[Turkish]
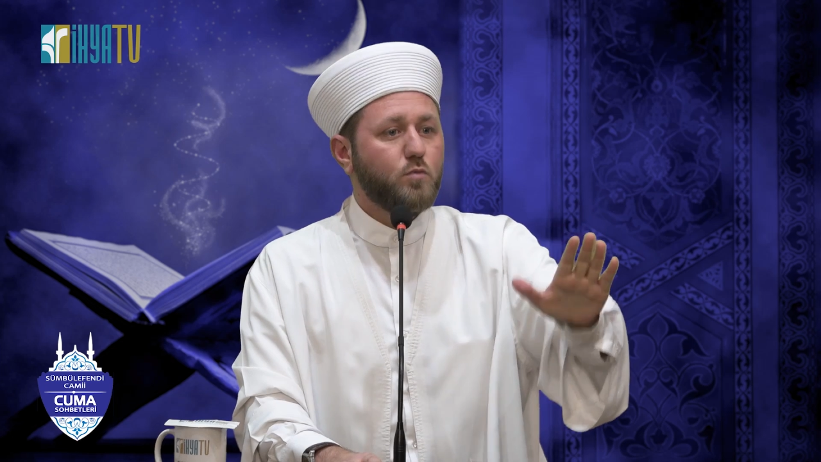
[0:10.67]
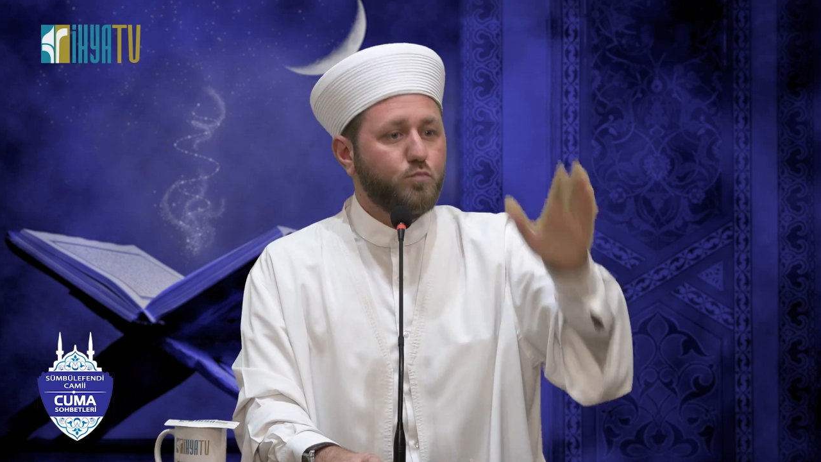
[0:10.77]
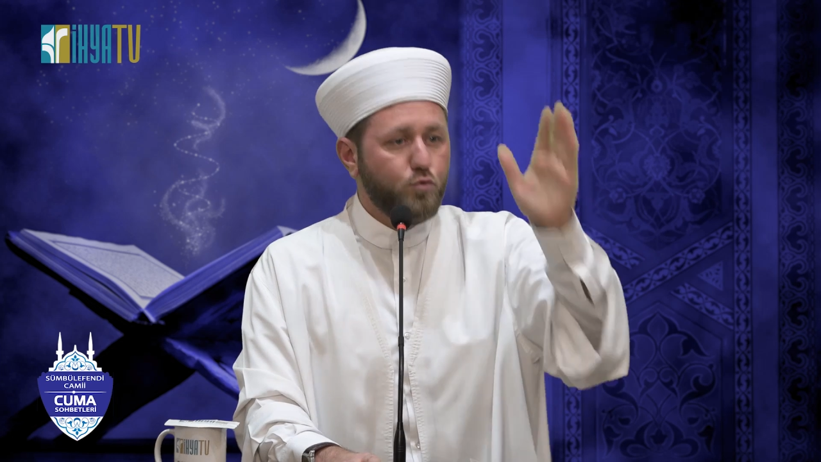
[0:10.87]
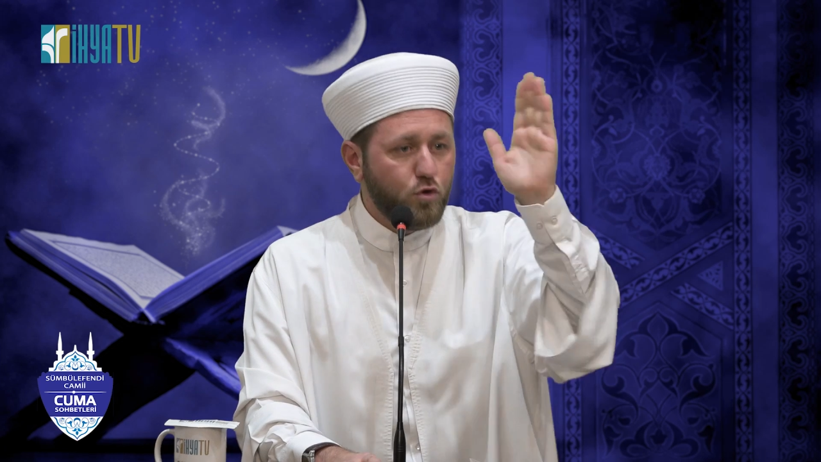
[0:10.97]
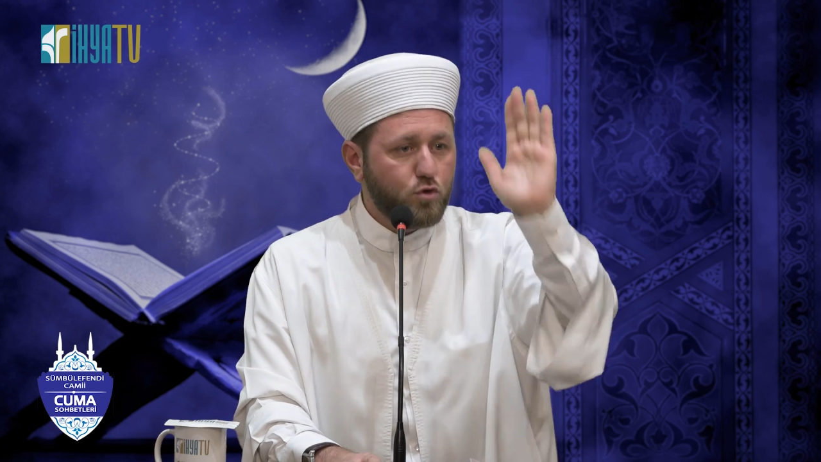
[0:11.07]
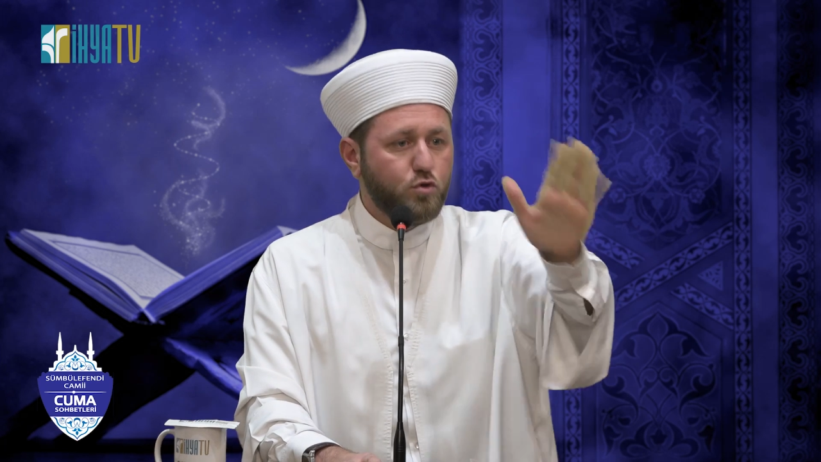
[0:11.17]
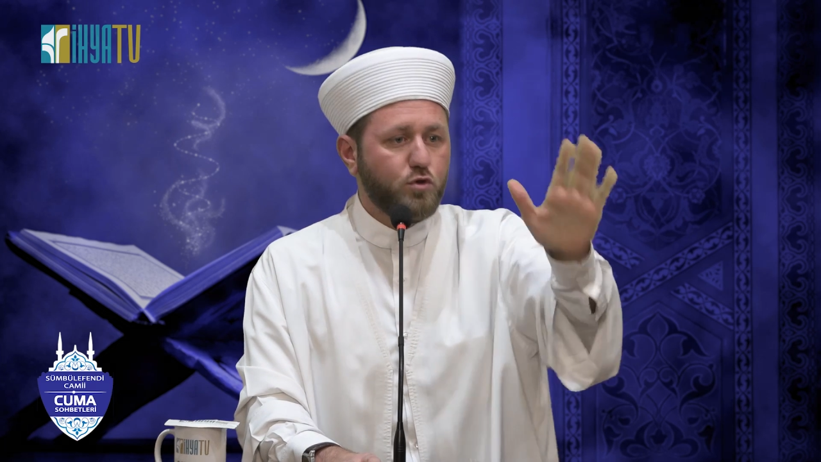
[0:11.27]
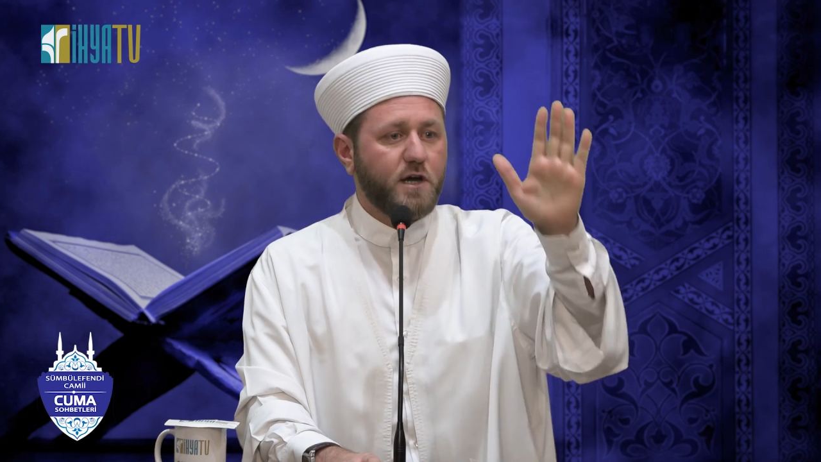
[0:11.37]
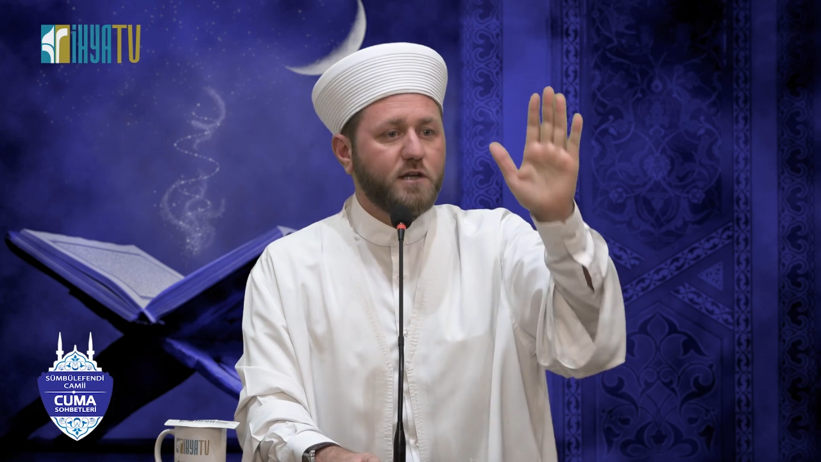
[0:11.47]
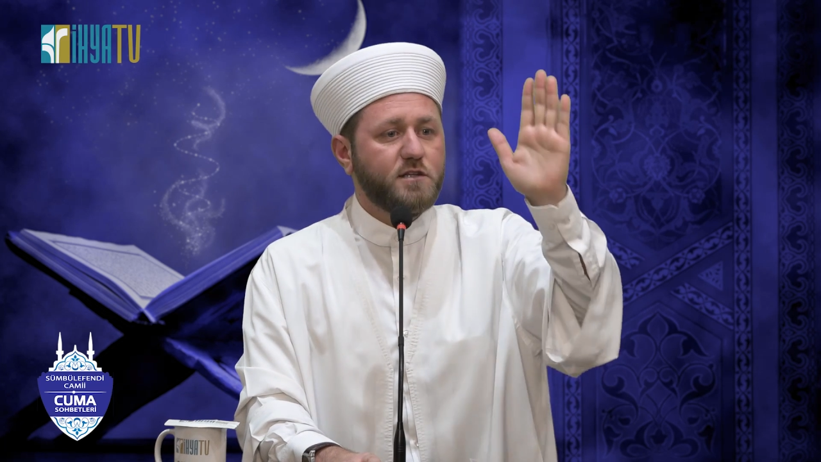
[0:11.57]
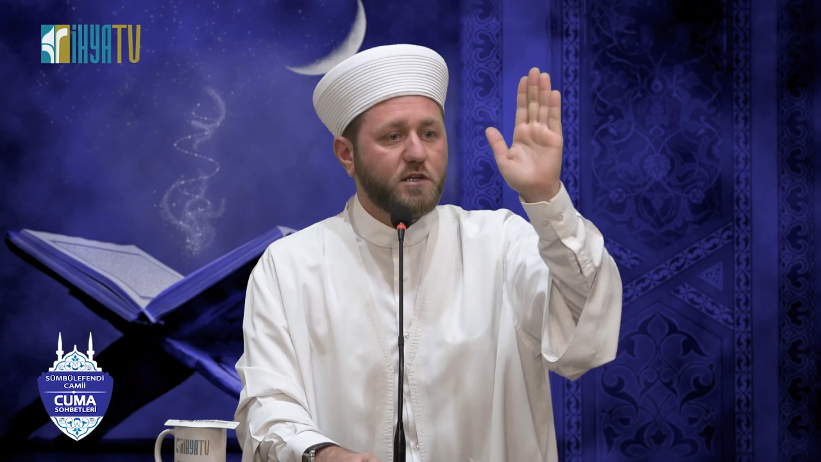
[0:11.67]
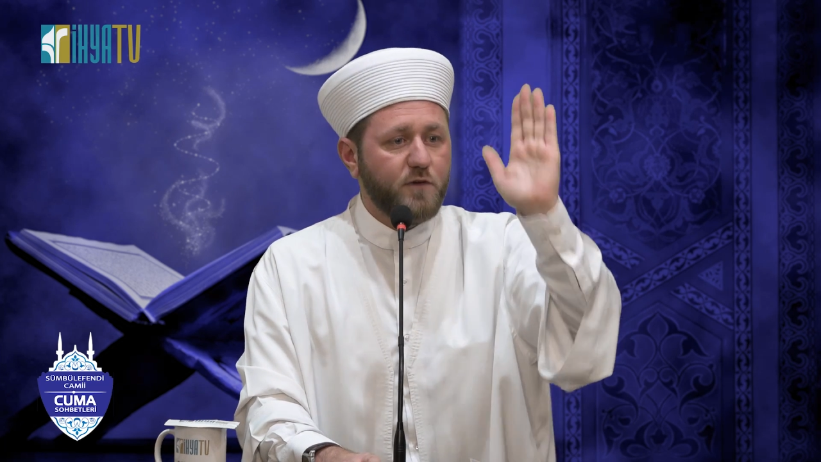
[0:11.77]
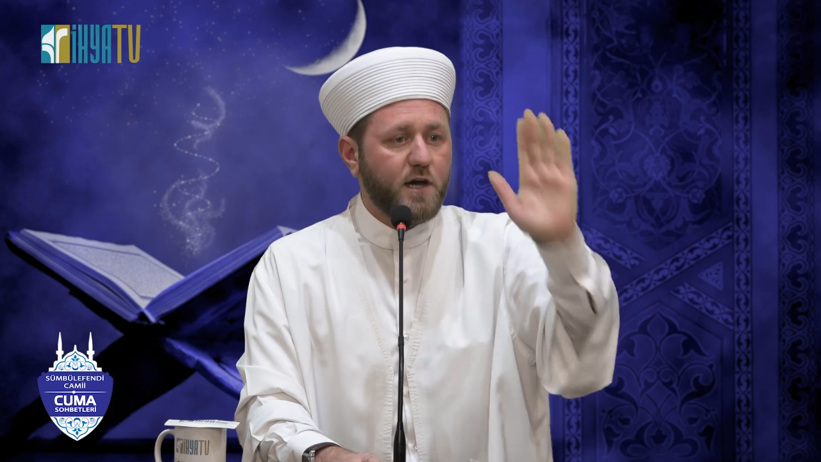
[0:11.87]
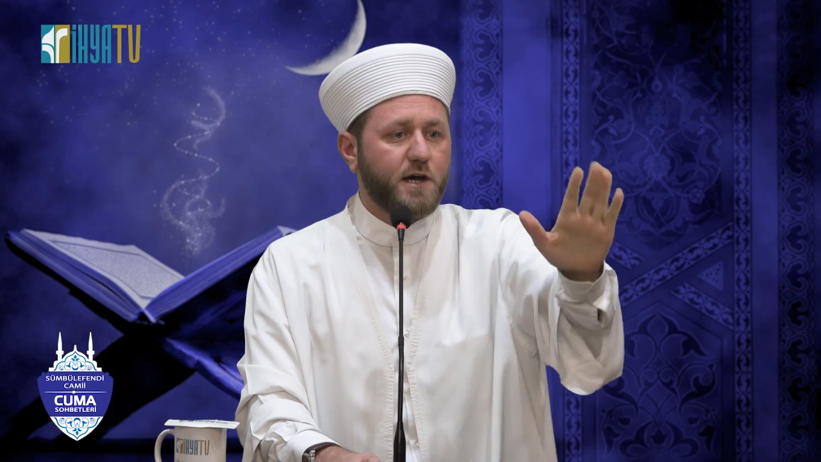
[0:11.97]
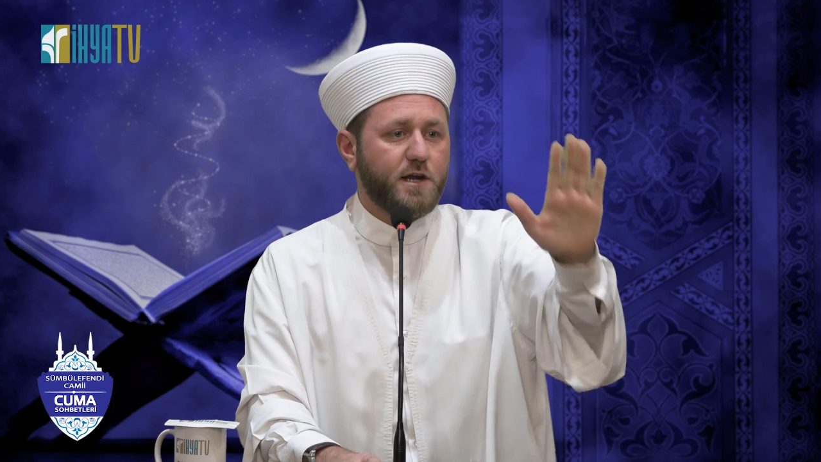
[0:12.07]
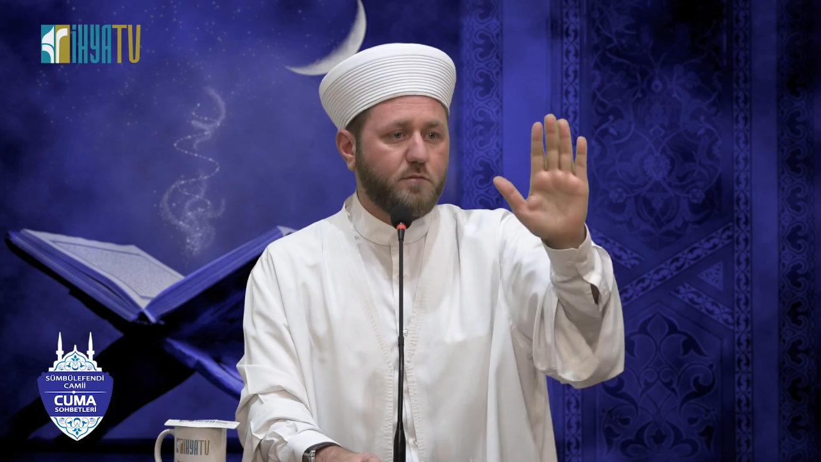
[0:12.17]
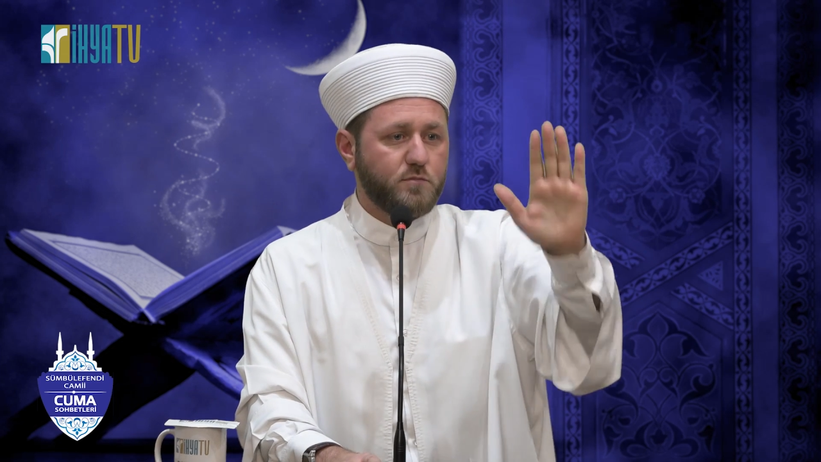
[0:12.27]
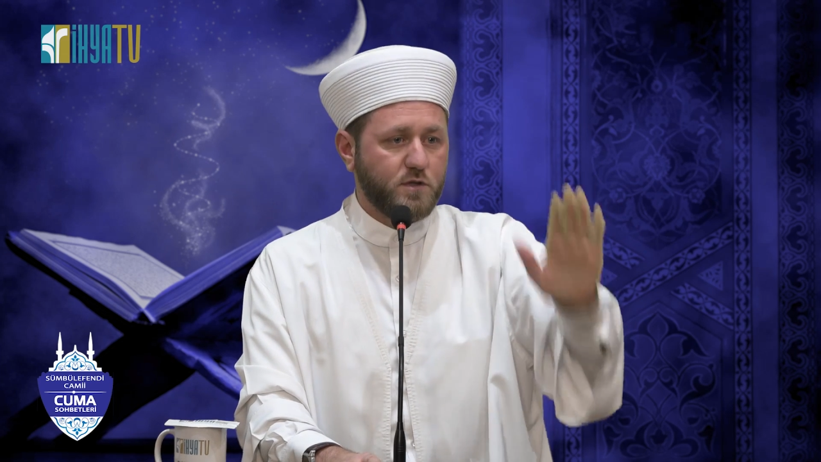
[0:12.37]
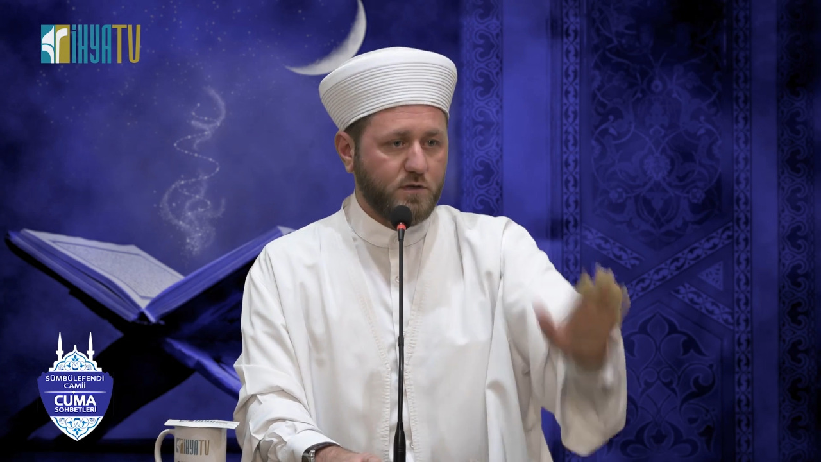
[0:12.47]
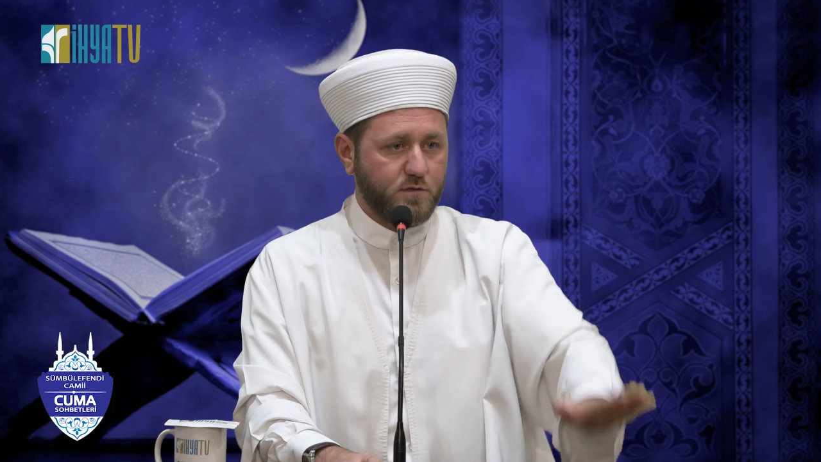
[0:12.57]
Büyük günahtır ve
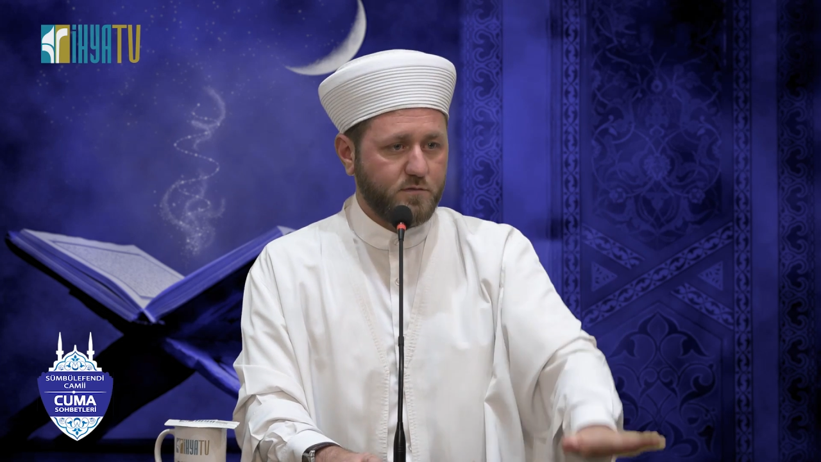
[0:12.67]
haramdır.